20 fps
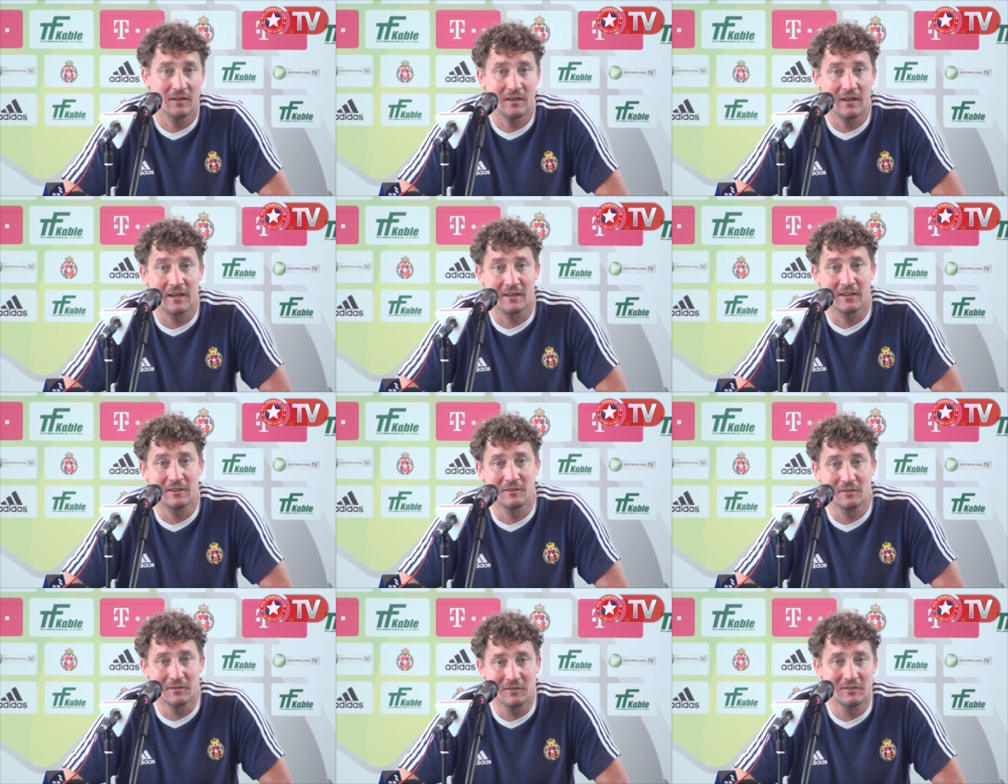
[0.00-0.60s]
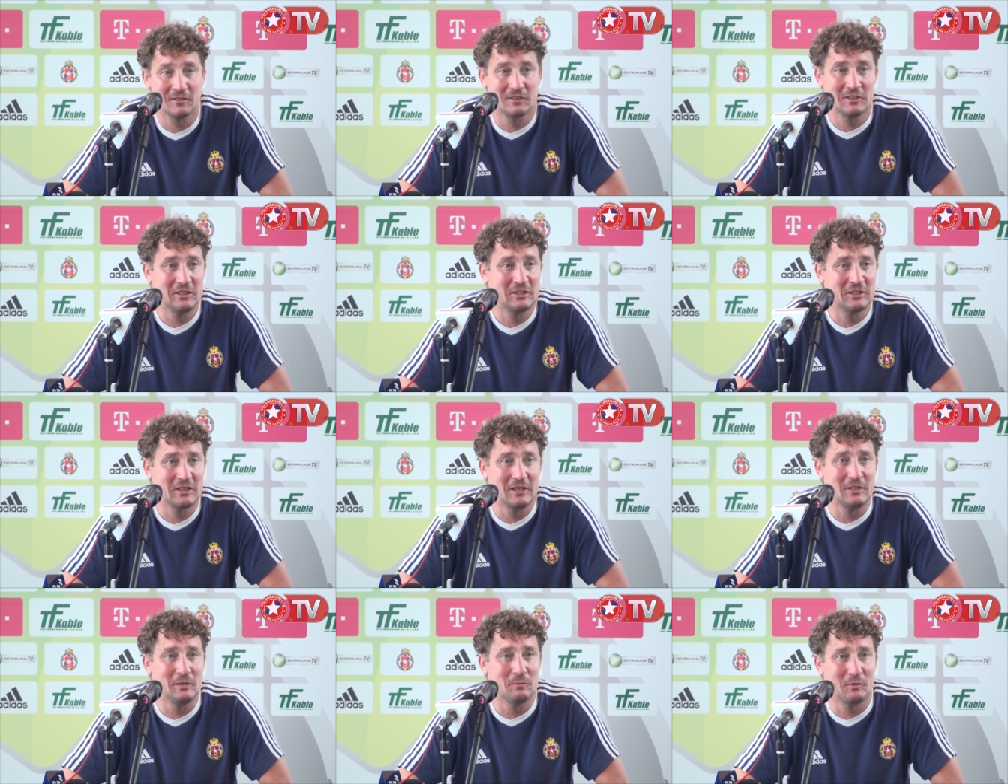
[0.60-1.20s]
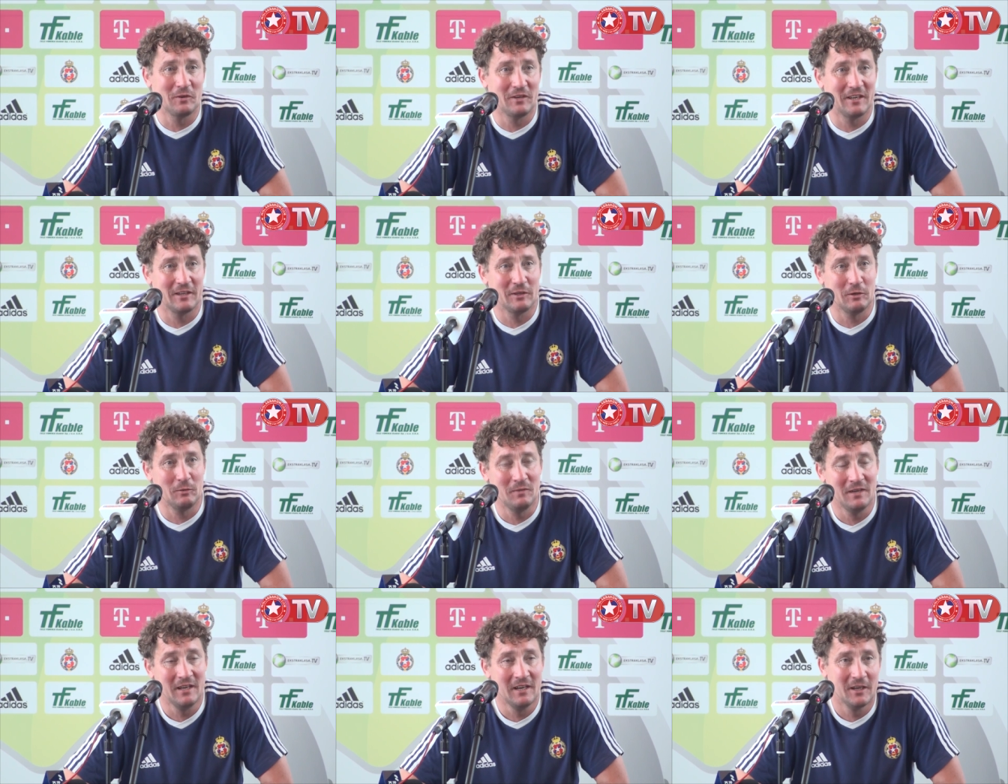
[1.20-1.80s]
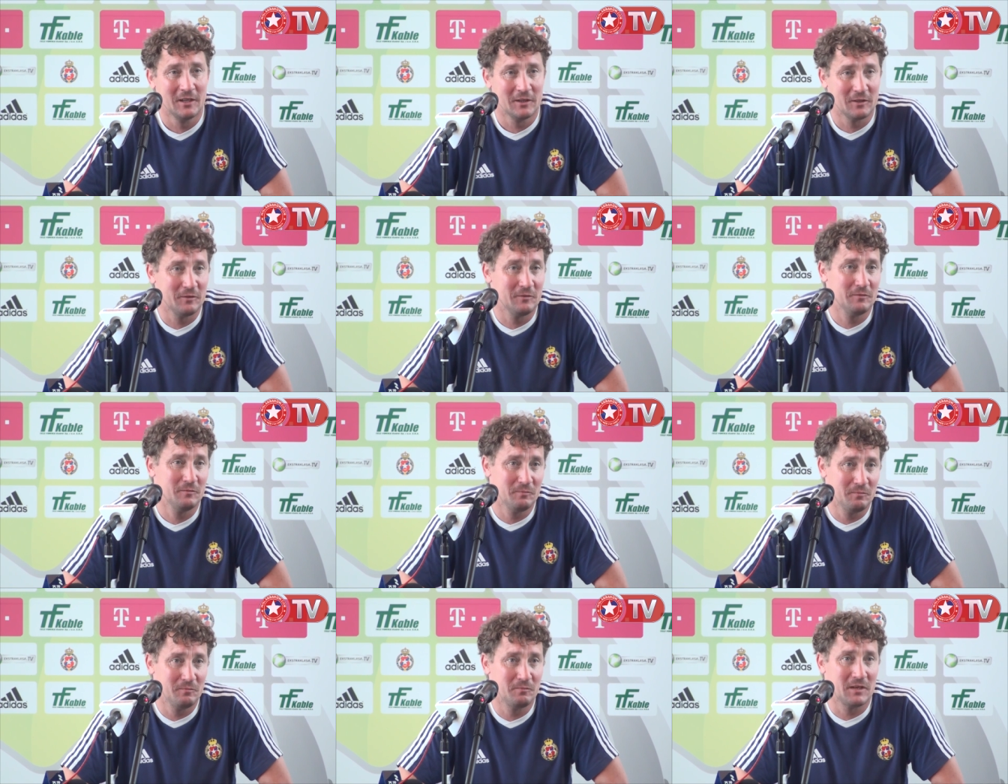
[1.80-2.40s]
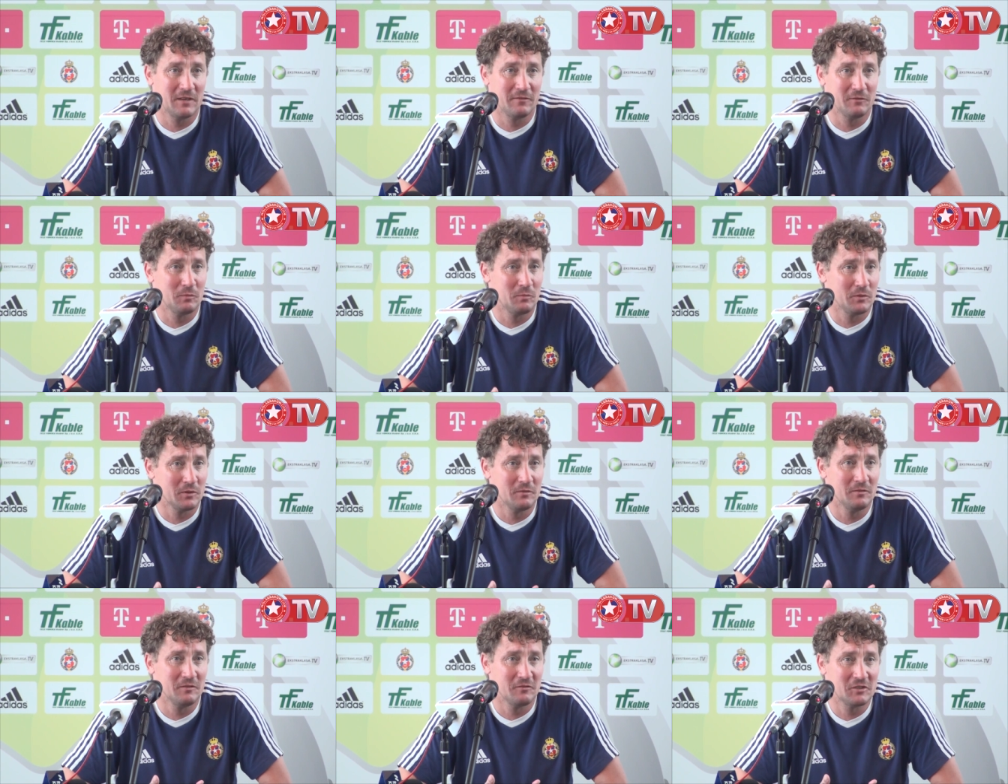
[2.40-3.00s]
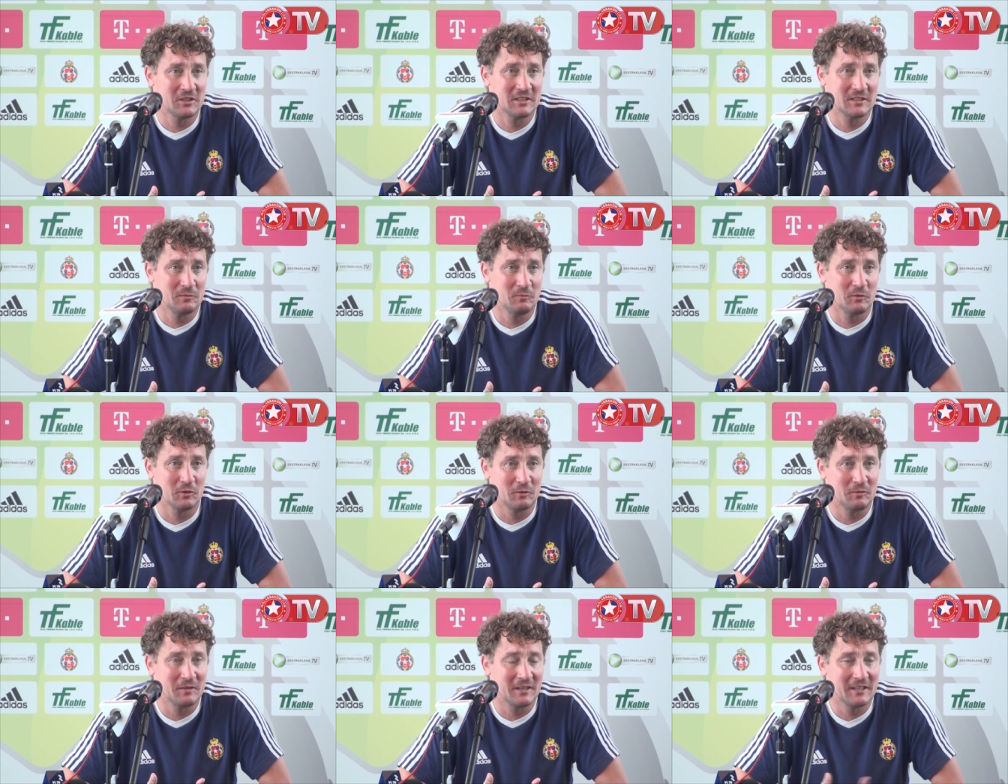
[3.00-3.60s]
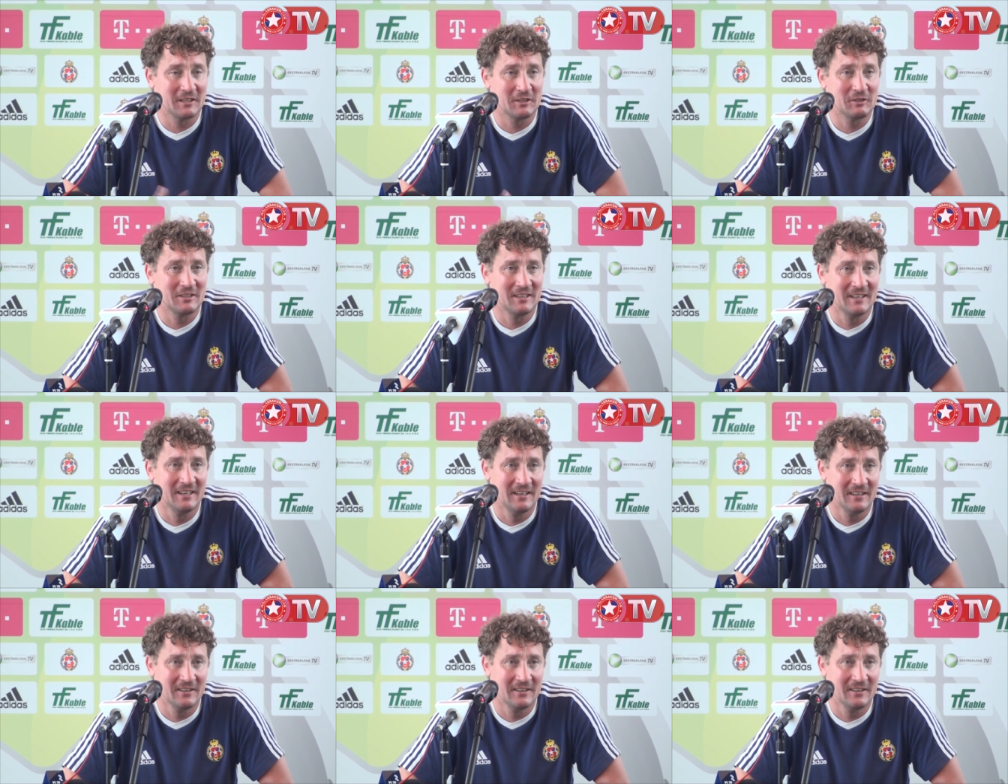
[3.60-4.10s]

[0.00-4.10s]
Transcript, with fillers: Jak ci trzej nie pojadą, to prawdopodobnie wszyscy mogą jechać.